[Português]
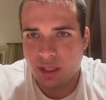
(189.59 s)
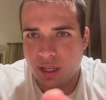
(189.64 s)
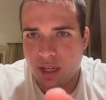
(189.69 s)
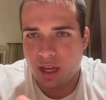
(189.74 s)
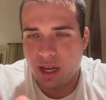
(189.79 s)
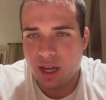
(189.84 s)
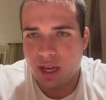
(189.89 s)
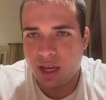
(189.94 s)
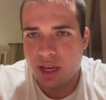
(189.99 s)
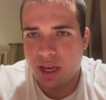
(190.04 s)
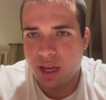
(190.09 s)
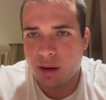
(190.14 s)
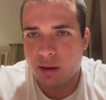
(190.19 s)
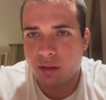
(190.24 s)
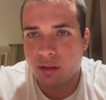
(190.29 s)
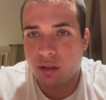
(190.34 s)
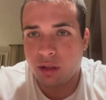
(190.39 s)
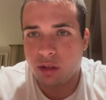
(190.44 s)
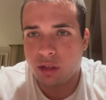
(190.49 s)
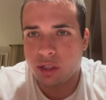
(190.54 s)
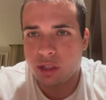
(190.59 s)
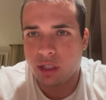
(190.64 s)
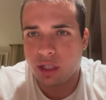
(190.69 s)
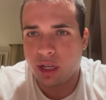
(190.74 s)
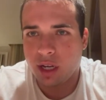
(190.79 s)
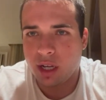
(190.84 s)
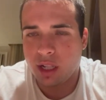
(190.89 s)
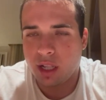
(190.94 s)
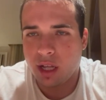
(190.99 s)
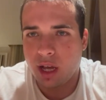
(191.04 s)
Aí eu tenho que
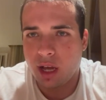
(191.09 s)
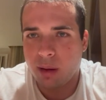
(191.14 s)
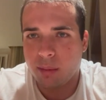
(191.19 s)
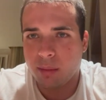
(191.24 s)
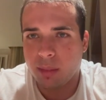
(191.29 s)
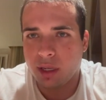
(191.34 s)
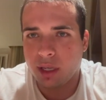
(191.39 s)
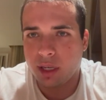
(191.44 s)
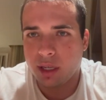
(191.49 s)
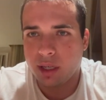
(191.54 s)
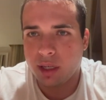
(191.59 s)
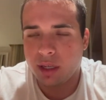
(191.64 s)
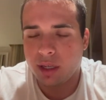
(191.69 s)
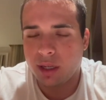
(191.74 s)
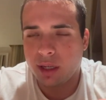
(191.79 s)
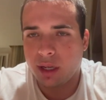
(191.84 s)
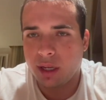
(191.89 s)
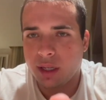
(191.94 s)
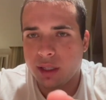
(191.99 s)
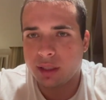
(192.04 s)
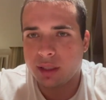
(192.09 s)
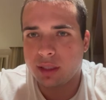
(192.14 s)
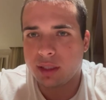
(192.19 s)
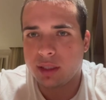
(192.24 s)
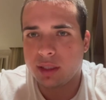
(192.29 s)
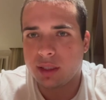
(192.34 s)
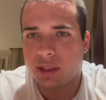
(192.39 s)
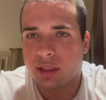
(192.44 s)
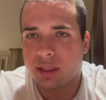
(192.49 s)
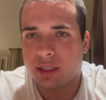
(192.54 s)
chegar lá amanhã
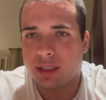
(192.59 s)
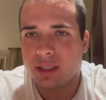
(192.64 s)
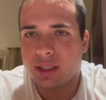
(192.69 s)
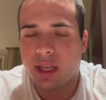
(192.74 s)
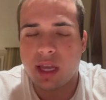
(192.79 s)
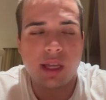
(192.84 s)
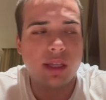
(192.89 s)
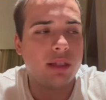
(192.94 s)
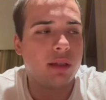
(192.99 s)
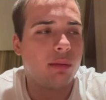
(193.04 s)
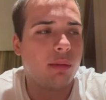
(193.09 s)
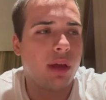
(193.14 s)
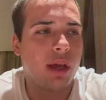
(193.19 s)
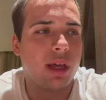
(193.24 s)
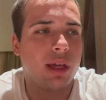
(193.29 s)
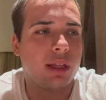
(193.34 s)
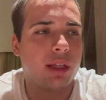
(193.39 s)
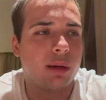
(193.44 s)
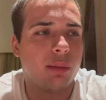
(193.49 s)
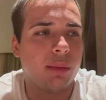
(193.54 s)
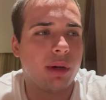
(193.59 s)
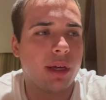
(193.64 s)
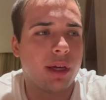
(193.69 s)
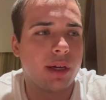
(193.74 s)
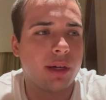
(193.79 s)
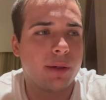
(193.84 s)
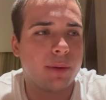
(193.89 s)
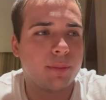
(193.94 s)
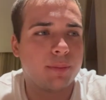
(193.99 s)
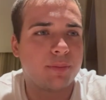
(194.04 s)
às seis e meia da
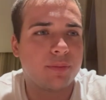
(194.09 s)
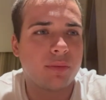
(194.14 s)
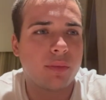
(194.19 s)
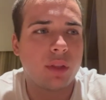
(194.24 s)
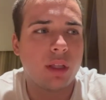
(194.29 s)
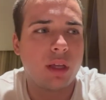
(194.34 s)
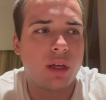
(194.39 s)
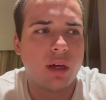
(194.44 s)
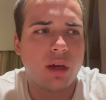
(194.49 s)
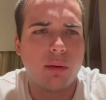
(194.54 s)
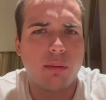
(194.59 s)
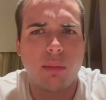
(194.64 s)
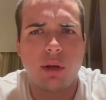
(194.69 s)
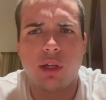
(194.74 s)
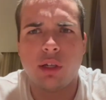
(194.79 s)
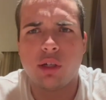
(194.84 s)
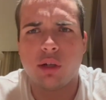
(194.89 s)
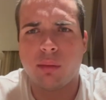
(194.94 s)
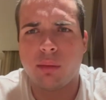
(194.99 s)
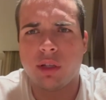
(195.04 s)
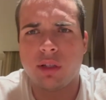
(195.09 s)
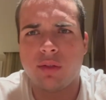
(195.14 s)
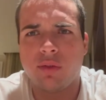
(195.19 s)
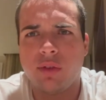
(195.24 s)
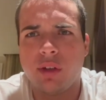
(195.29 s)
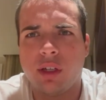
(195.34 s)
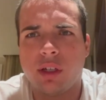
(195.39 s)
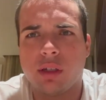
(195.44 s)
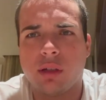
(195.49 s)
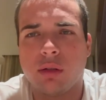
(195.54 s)
manhã, preencher umas
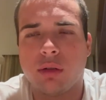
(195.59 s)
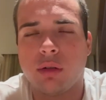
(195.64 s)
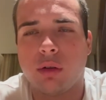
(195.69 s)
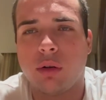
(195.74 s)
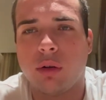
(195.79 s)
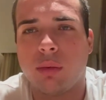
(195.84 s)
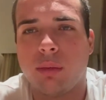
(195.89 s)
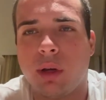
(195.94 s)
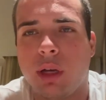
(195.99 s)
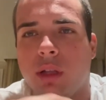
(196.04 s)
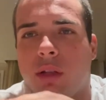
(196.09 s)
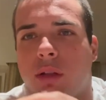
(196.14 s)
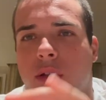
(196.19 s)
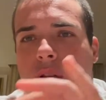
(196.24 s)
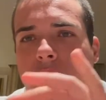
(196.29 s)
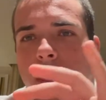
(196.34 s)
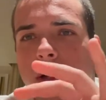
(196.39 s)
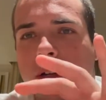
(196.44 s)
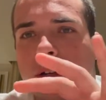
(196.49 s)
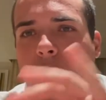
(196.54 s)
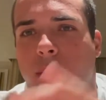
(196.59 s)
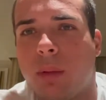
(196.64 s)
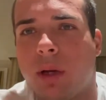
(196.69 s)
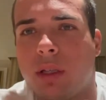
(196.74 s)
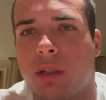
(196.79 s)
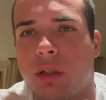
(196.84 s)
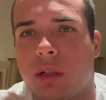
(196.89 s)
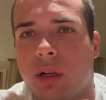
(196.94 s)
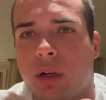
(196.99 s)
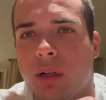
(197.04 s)
fichas, um documento e lá começa
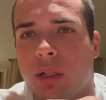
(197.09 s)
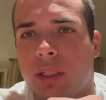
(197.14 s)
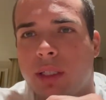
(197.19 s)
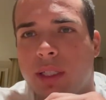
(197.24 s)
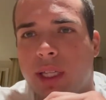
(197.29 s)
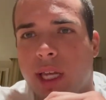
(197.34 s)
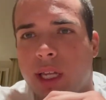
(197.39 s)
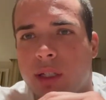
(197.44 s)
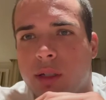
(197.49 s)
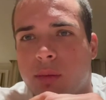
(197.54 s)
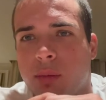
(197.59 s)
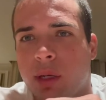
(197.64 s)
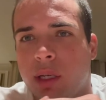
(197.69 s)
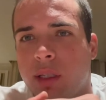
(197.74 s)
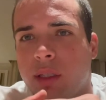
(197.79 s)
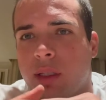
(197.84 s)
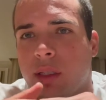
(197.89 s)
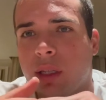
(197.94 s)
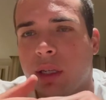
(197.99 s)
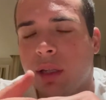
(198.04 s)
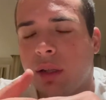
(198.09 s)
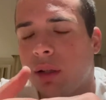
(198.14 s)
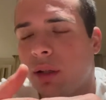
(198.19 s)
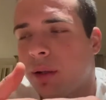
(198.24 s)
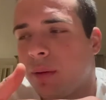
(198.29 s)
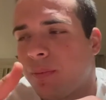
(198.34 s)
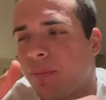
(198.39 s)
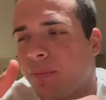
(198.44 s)
começo logo às sete, bem cedo, né?